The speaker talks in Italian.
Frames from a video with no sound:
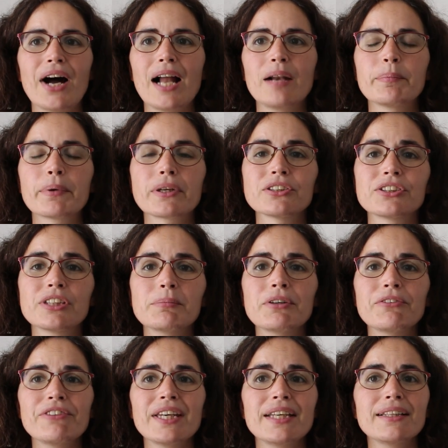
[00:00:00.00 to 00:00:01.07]
al prossimo
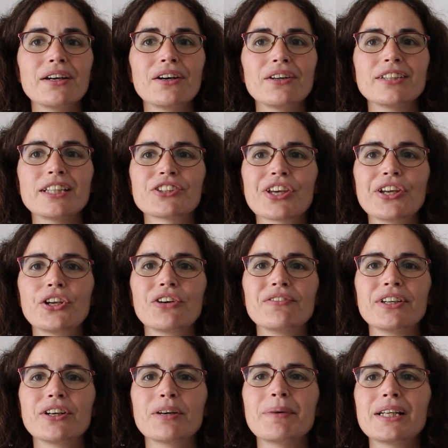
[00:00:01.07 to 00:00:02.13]
video
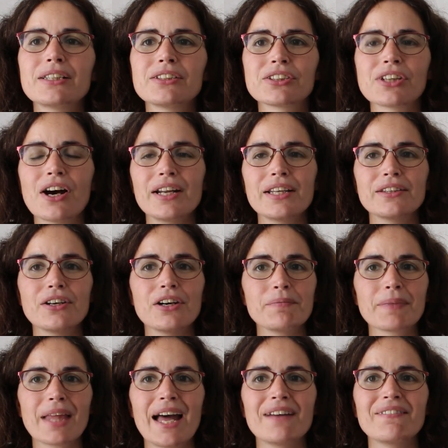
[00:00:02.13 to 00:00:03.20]
dicendovi come al
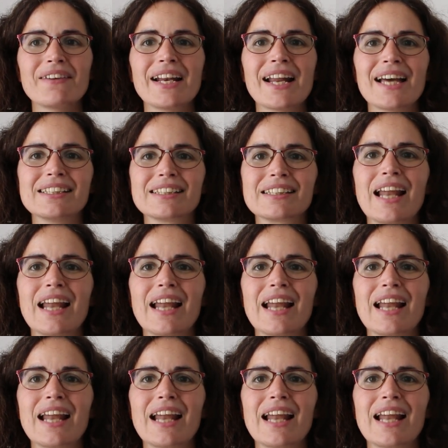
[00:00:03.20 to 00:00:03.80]
solito Have a nice